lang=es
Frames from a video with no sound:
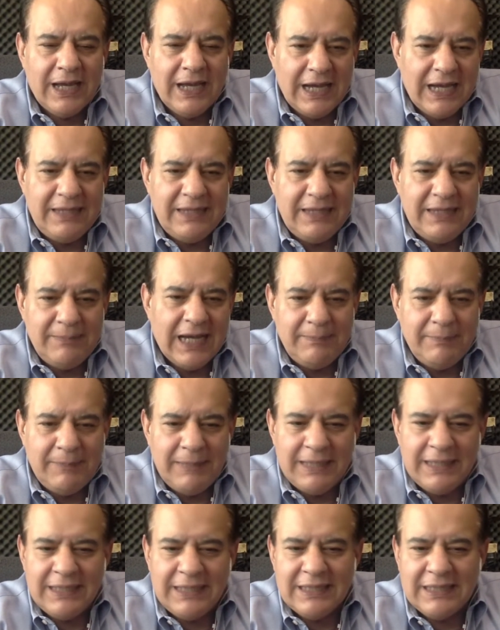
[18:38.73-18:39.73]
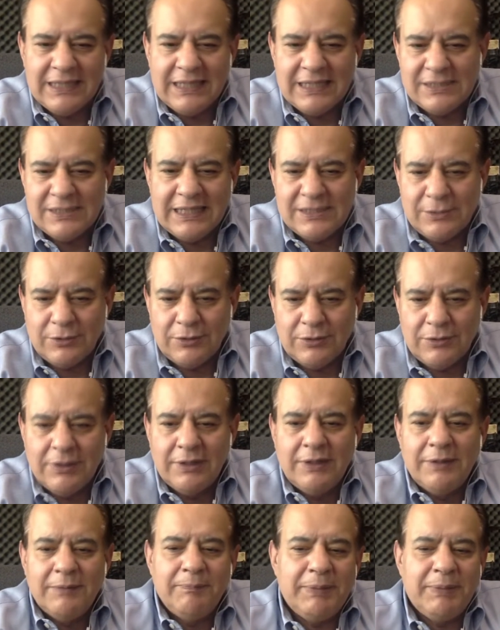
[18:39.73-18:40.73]
alimentación.
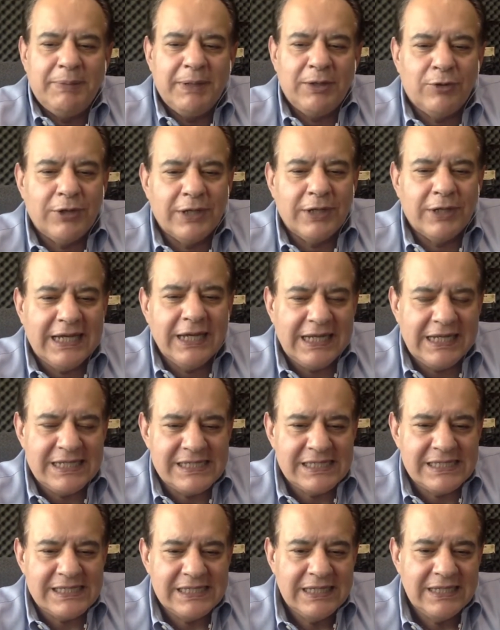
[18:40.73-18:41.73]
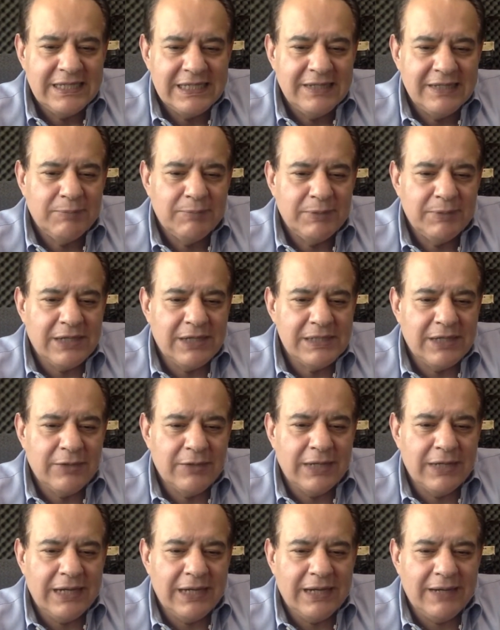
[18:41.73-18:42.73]
Pero ¿qué crees? Pues
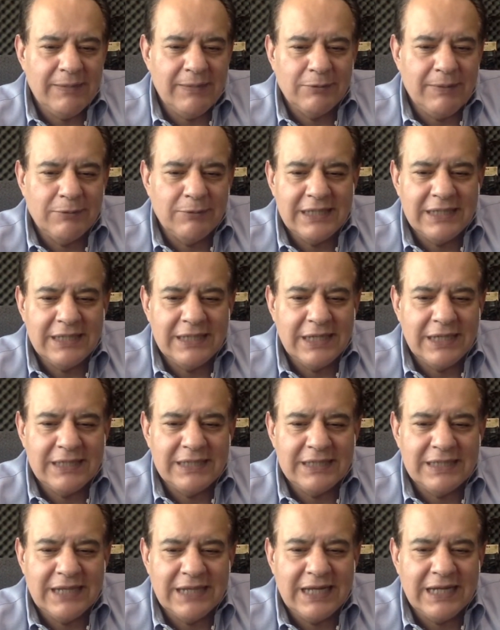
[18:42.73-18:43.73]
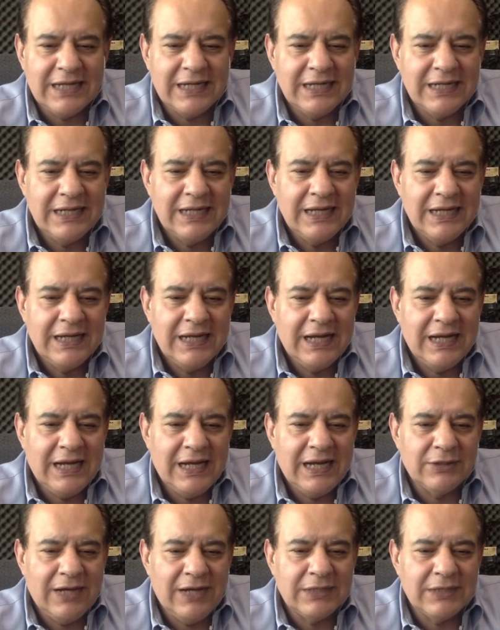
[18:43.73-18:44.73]
ahora vamos a entrar
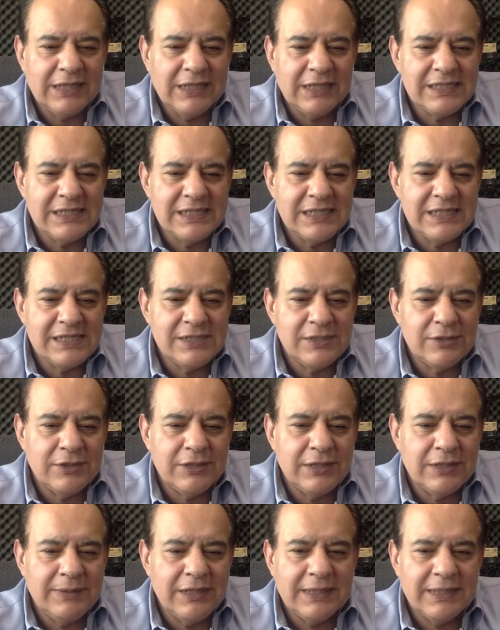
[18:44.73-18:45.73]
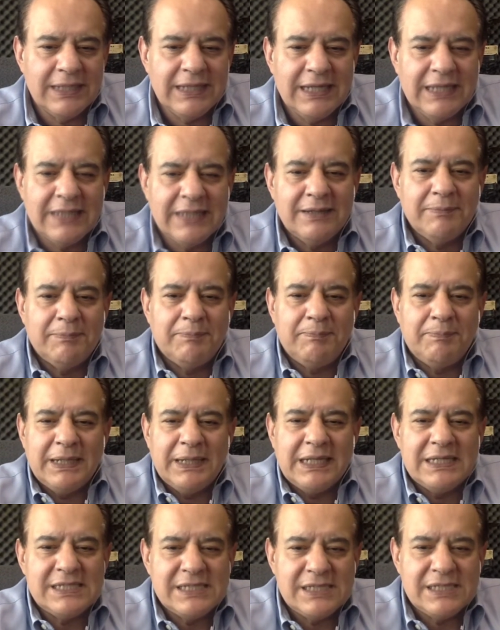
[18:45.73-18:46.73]
a otra sección, la verdad,
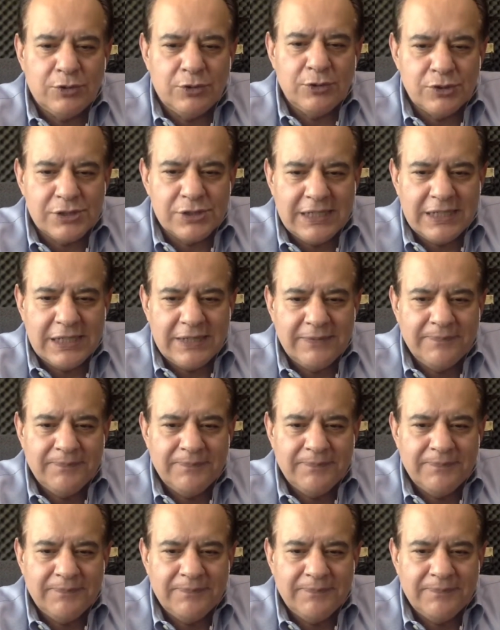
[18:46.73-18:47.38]
preciosa.